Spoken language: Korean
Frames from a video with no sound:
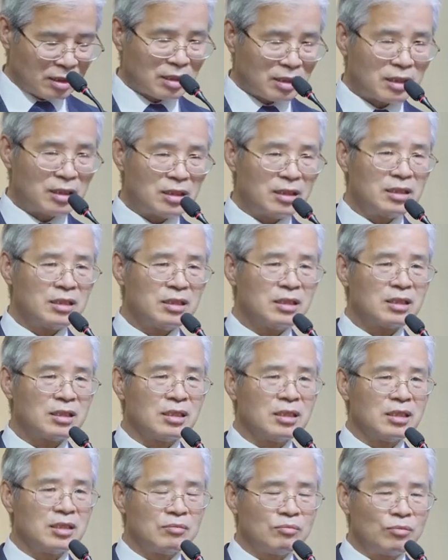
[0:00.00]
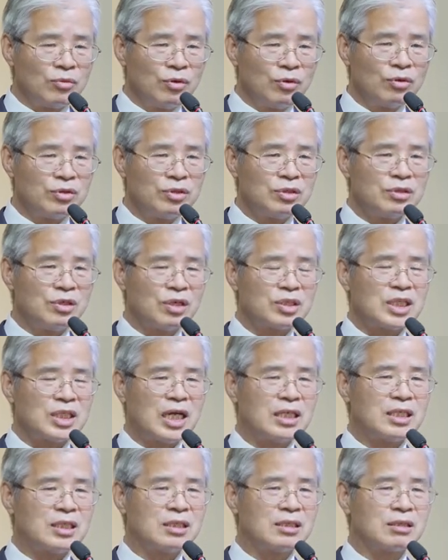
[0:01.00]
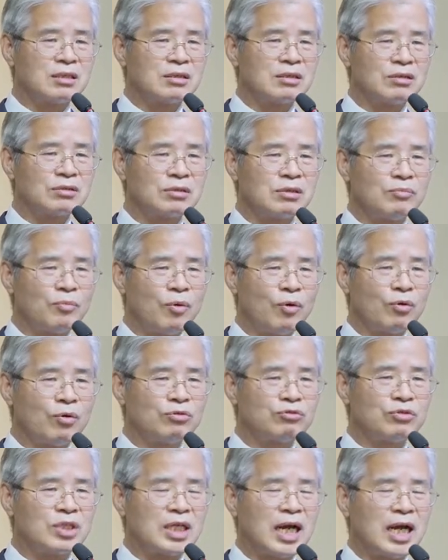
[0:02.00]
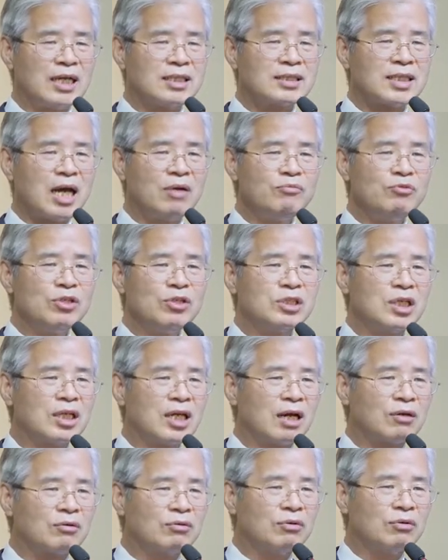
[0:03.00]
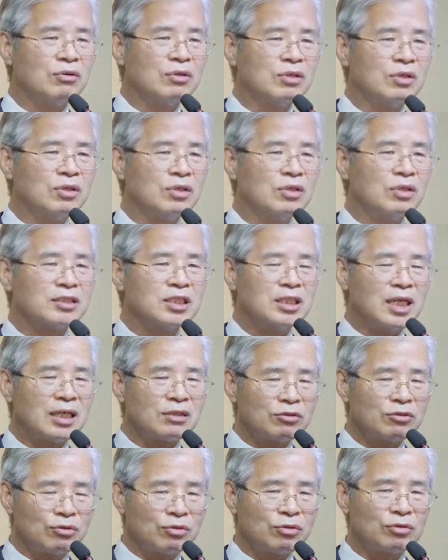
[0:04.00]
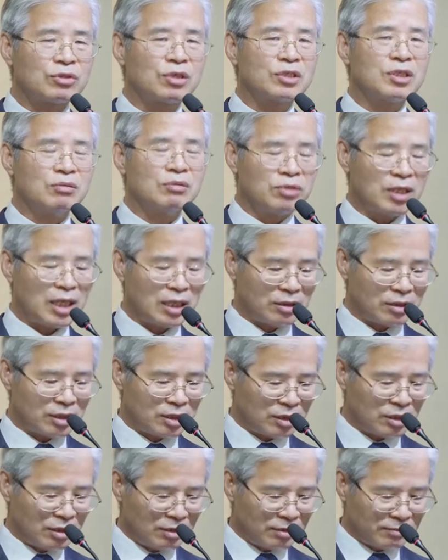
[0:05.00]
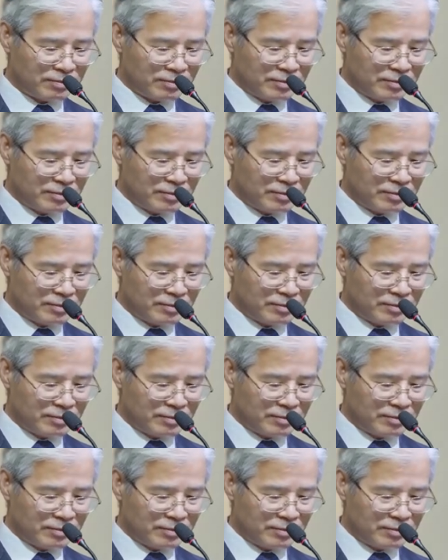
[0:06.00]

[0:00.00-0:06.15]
그 모든 역사하시는 것을 보고 우리가 삼위일체라고 신학적으로 정립을 한 것이죠.